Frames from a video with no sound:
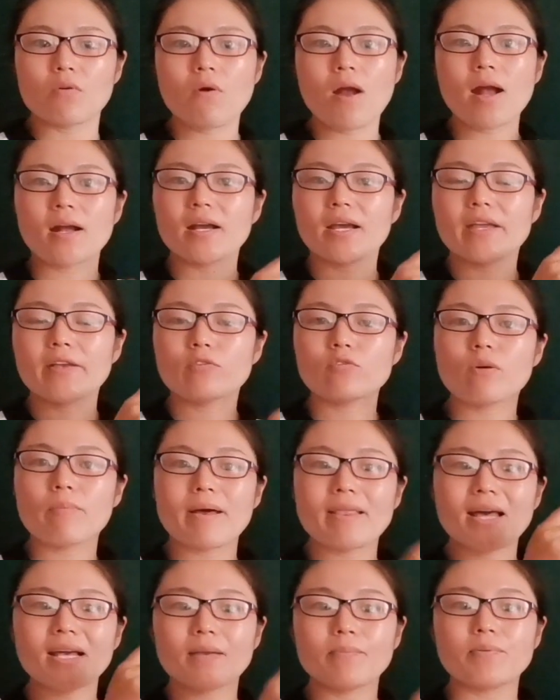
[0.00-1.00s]
画可以说
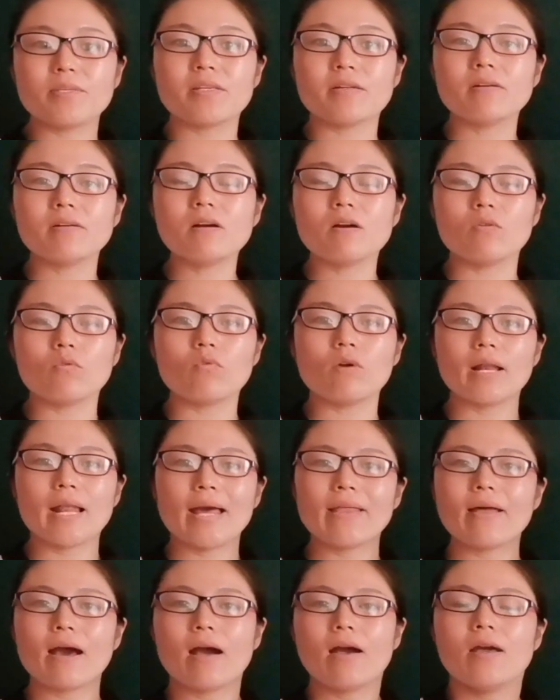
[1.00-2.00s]
把它给平衡过
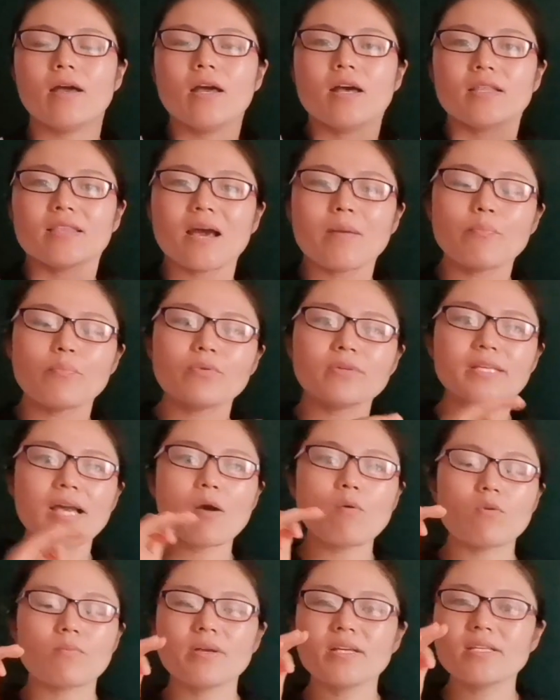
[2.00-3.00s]
来了，它不
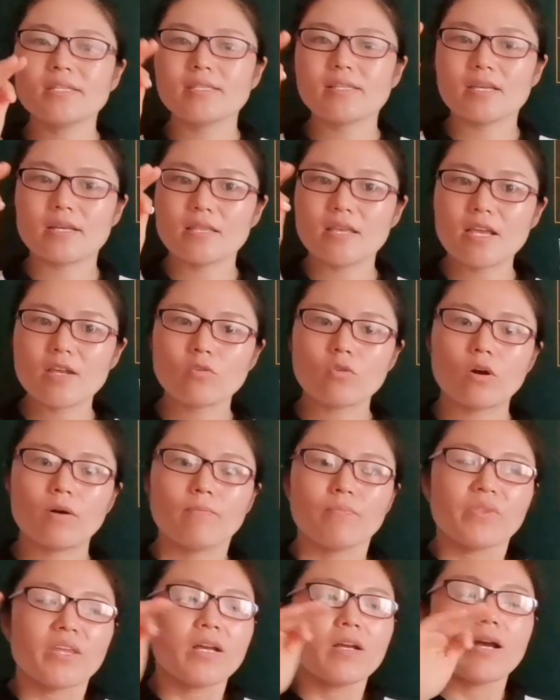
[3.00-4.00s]
像我们写那种，
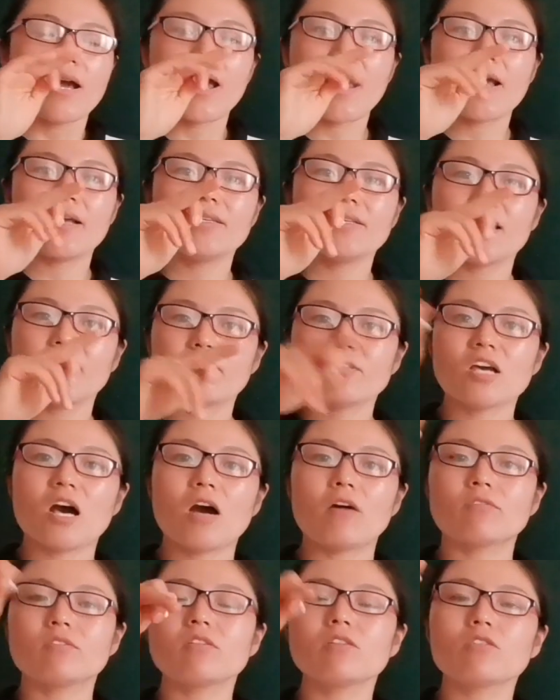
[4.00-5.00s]
哎，像
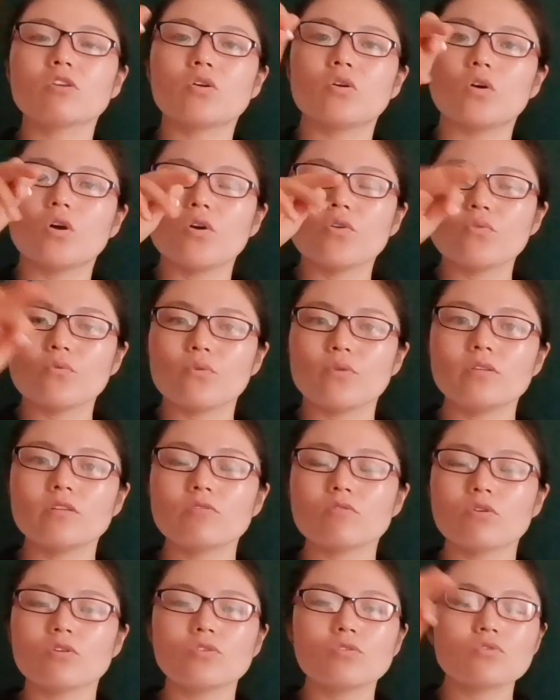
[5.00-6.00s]
草字头、雨字
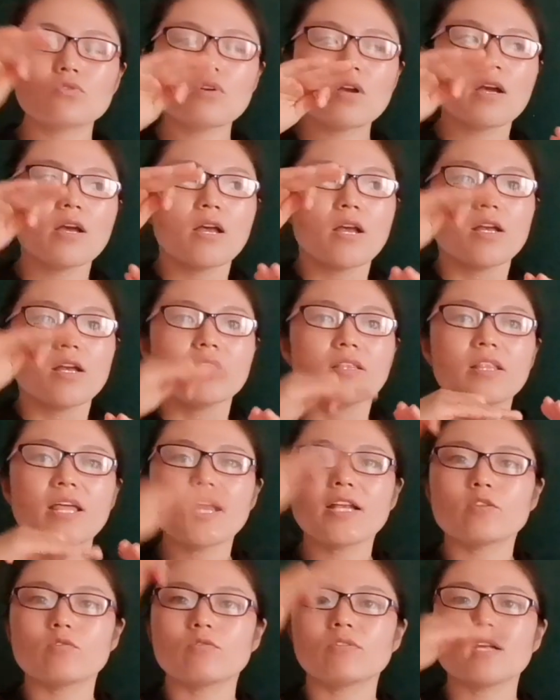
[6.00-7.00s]
头，就说。
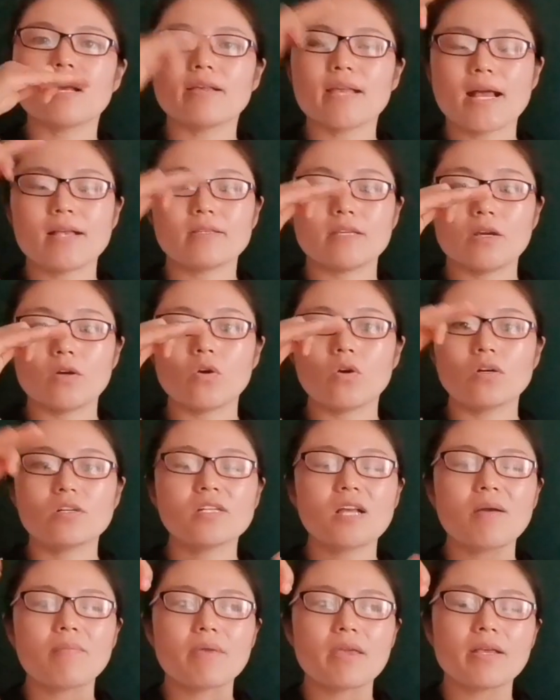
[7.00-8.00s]
那种上下结构，
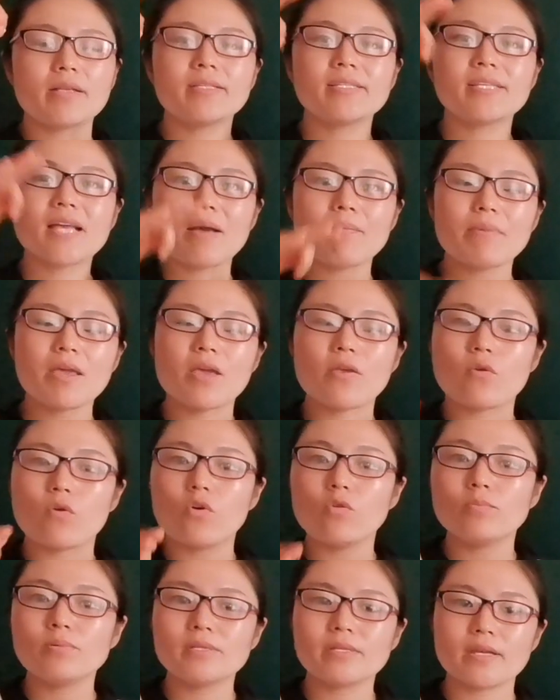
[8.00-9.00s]
上面下面
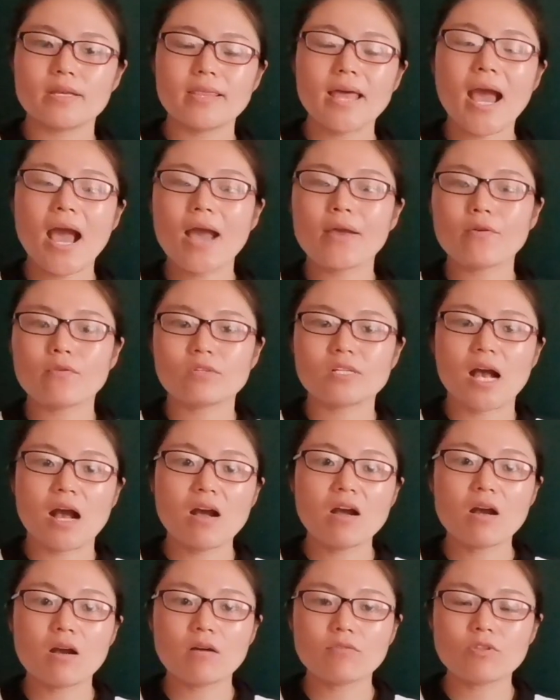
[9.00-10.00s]
有撇捺有
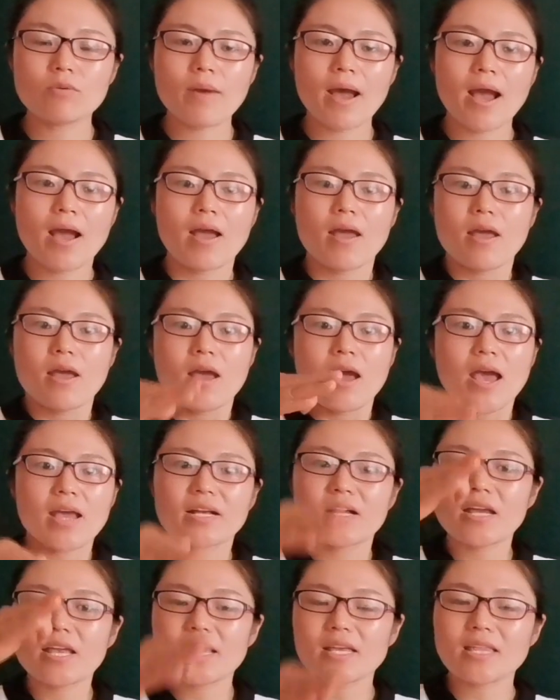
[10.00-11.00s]
长横，对吧？
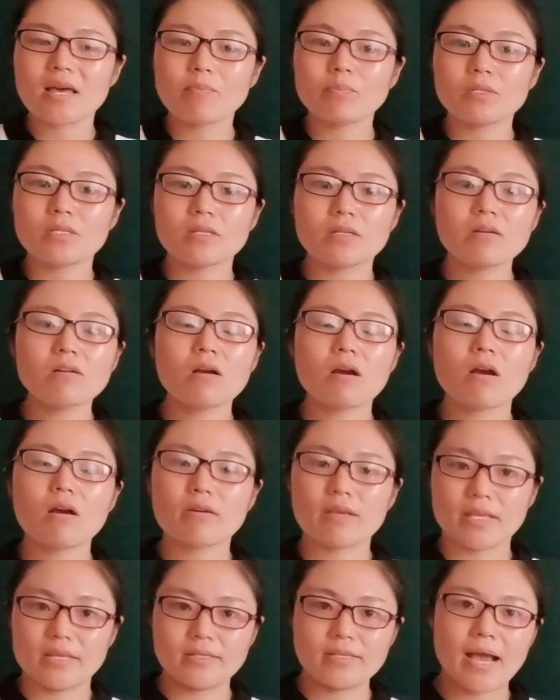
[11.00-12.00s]
哎，可以给它平
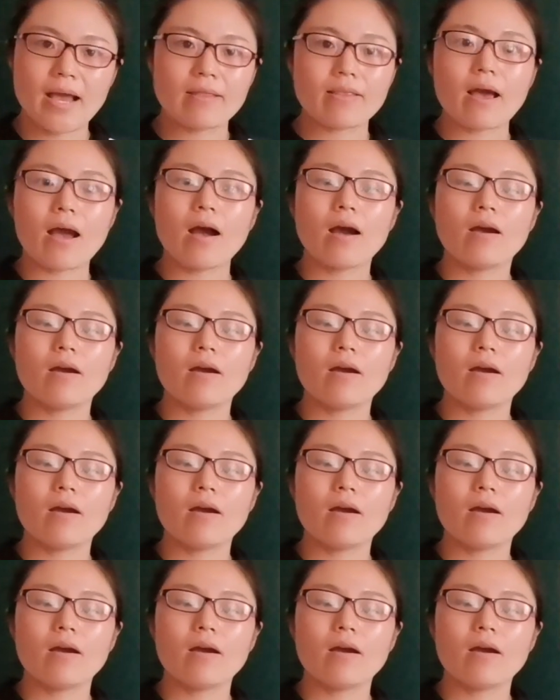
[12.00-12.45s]
衡一下的。